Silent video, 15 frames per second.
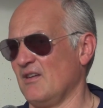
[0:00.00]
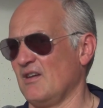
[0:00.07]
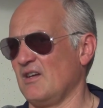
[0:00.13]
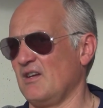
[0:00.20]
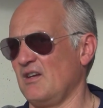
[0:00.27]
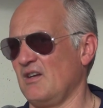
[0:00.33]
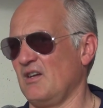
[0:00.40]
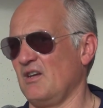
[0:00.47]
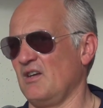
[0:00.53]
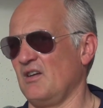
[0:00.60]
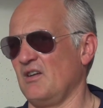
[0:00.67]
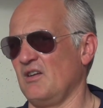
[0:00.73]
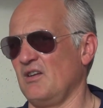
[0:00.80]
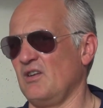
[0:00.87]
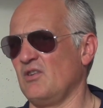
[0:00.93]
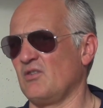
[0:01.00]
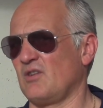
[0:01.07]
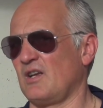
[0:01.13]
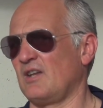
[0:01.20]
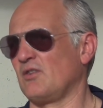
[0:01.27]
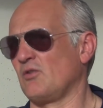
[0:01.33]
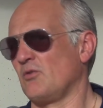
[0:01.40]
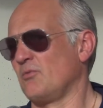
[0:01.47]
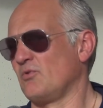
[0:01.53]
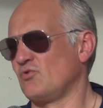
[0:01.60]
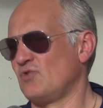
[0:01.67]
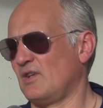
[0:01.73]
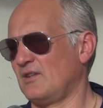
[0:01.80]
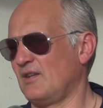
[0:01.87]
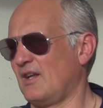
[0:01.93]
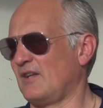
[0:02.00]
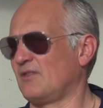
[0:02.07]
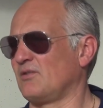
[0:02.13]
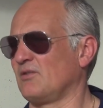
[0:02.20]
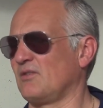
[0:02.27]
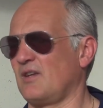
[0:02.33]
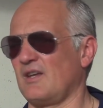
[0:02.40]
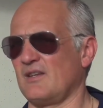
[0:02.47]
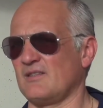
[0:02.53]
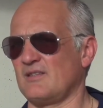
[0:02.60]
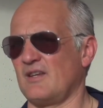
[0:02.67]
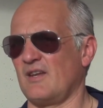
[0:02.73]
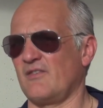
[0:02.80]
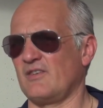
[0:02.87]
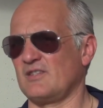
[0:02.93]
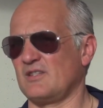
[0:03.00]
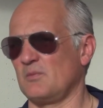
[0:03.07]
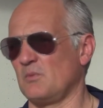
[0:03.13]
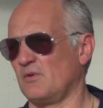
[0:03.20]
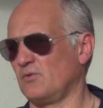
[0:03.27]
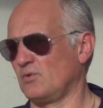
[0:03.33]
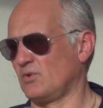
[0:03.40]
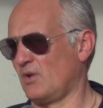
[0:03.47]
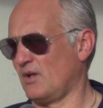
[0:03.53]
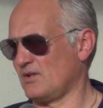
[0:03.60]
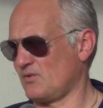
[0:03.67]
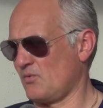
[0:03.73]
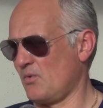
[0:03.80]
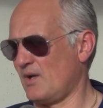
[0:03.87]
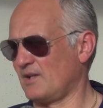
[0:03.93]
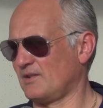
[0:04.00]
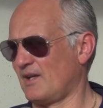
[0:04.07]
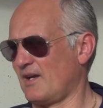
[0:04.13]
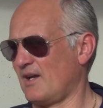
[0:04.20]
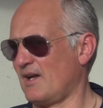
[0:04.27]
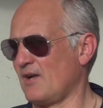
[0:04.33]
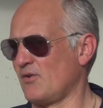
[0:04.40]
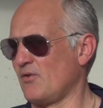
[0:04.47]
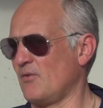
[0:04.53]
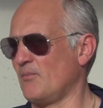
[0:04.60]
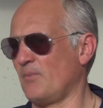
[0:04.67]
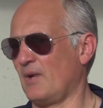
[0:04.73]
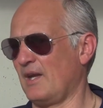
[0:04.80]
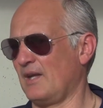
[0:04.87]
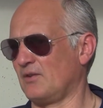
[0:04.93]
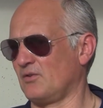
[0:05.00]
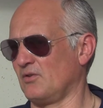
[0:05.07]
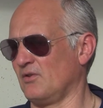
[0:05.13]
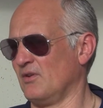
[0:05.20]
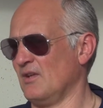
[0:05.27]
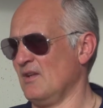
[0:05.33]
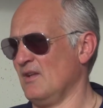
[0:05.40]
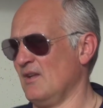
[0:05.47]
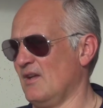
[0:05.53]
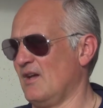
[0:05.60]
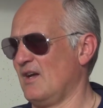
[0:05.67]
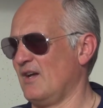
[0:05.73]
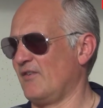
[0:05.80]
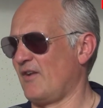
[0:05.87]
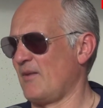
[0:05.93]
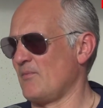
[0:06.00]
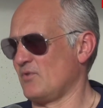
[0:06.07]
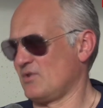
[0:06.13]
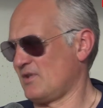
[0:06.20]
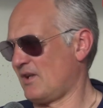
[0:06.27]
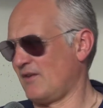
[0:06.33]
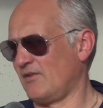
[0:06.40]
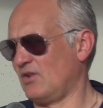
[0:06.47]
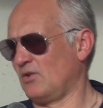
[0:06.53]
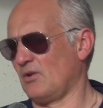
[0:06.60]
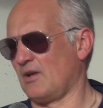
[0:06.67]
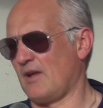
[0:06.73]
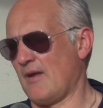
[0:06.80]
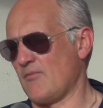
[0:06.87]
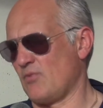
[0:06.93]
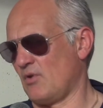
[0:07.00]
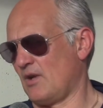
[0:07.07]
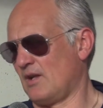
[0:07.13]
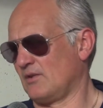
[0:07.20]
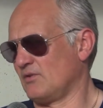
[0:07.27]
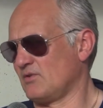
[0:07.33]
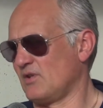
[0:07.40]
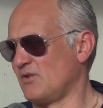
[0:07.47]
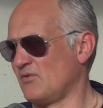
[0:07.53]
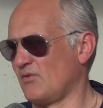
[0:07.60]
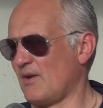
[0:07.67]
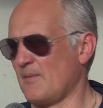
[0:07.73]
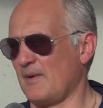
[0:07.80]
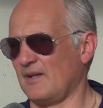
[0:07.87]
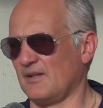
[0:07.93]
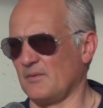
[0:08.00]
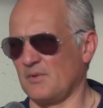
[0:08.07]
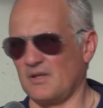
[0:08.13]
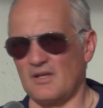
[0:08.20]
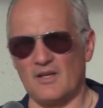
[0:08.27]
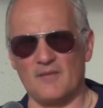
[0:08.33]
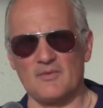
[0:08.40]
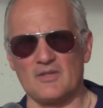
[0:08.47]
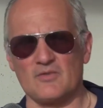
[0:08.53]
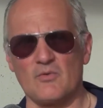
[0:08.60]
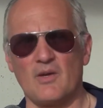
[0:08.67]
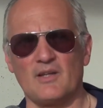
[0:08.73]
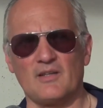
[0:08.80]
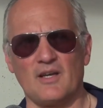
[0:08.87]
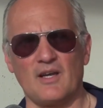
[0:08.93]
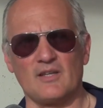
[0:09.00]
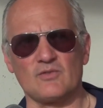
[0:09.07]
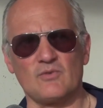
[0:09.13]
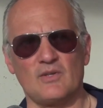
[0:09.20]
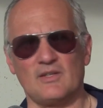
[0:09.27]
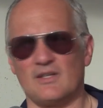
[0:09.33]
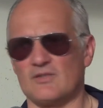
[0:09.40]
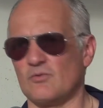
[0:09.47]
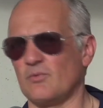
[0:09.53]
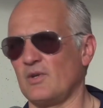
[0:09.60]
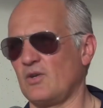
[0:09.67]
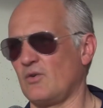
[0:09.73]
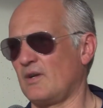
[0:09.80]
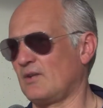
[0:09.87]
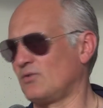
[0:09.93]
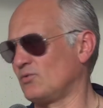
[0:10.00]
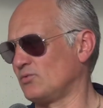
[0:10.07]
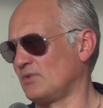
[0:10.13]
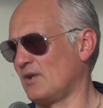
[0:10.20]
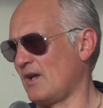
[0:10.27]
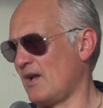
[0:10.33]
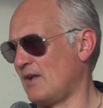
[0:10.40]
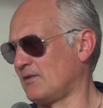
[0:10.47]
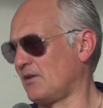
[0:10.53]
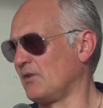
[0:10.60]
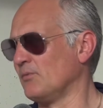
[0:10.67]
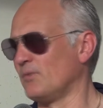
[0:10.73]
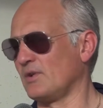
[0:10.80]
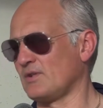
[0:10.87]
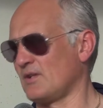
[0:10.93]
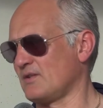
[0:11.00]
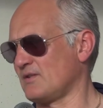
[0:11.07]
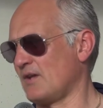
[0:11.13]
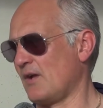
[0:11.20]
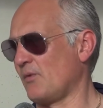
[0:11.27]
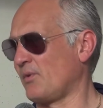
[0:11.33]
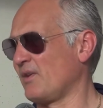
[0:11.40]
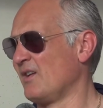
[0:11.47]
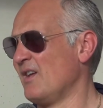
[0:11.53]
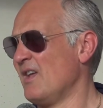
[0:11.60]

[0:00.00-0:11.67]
Eh, io credo, come ho già detto, che se avessimo avuto la squadra completo avremmo stravinto il campionato sicuramente perché la mia squadra è la squadra superiore a tutte le altre, compreso al Sauri.